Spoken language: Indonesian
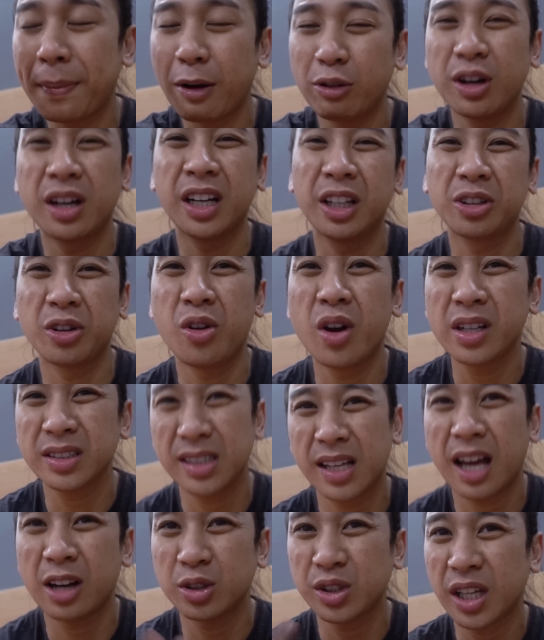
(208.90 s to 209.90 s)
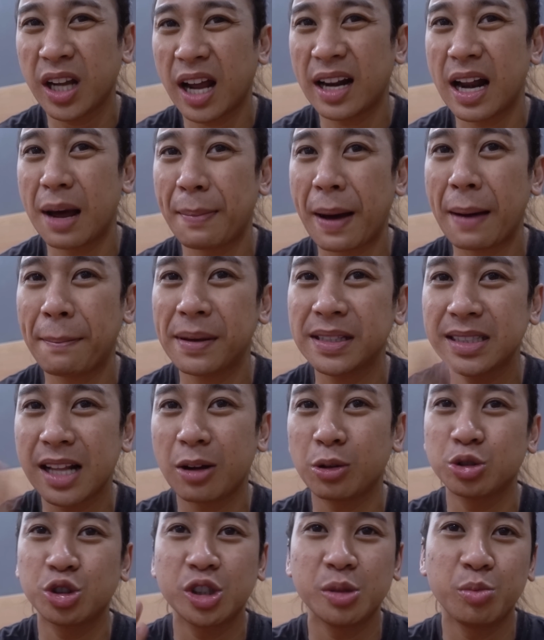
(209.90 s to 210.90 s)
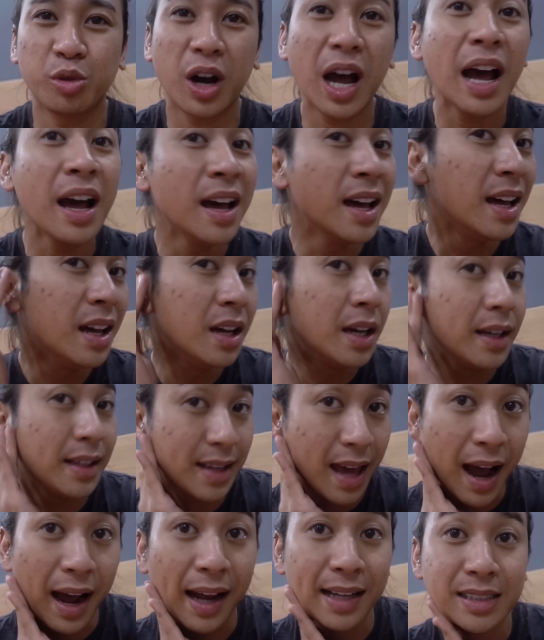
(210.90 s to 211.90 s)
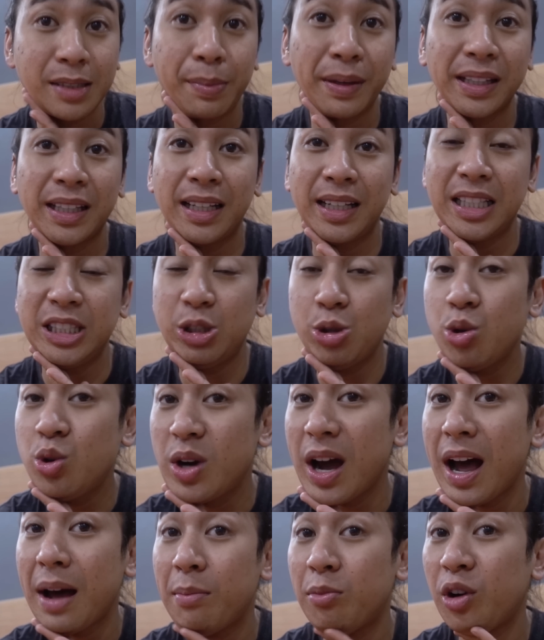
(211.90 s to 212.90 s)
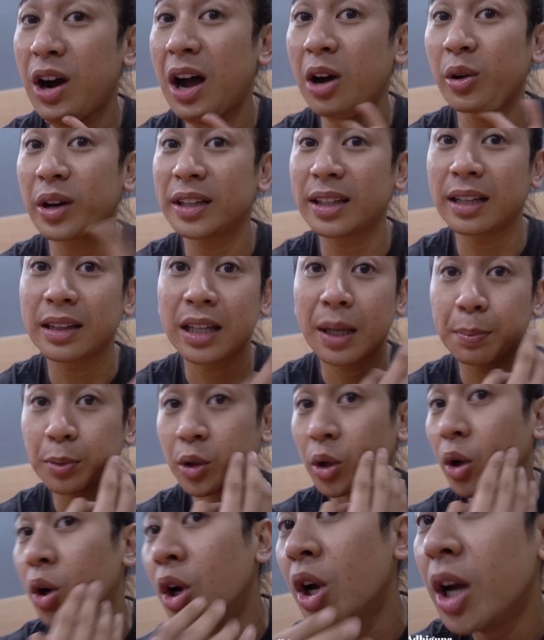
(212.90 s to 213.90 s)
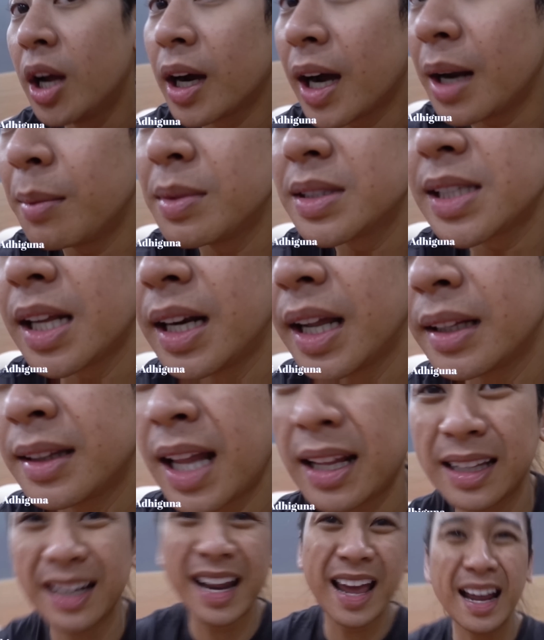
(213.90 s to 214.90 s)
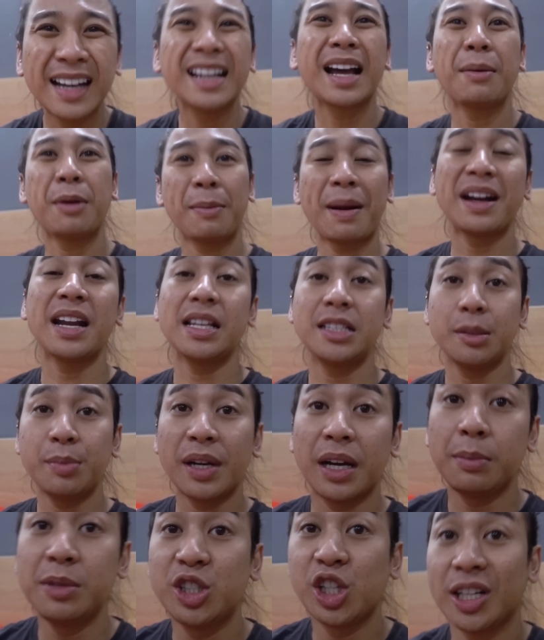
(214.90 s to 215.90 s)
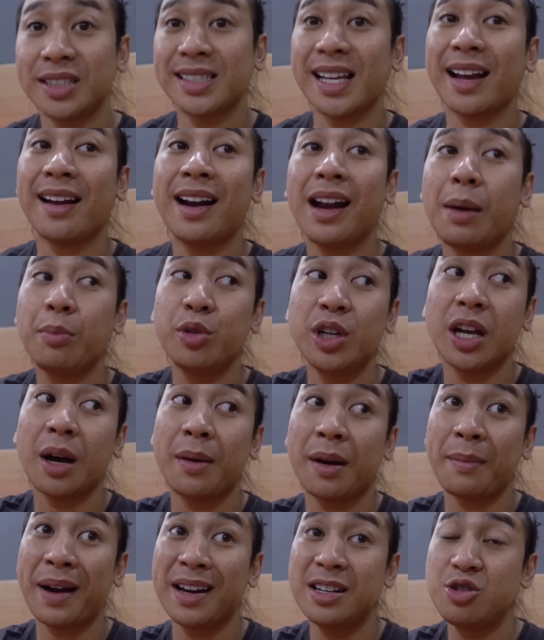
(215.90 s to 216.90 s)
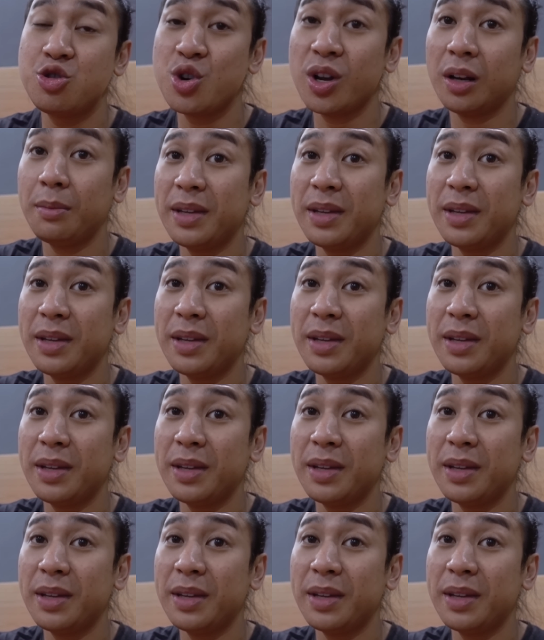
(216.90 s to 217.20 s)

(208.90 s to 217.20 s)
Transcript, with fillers: powder gitu doang sih harusnya nggak ada apa-apa setelah aku cuci muka ya akan seperti ini juga muka aku ya tetap tuh. Kalian bisa lihat nanti deh di kamar mandi aja biar lebih jelasnya karena lampu di kamar mandi juga